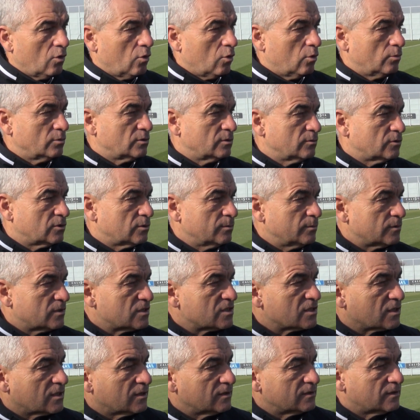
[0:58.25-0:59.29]
O bizim için bir
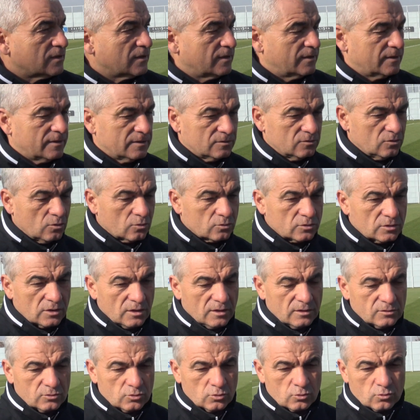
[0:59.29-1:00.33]
sıkıntı.
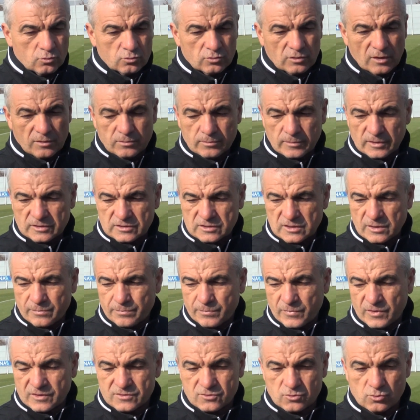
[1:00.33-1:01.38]
Yoksa çok güzel bir maç yapmak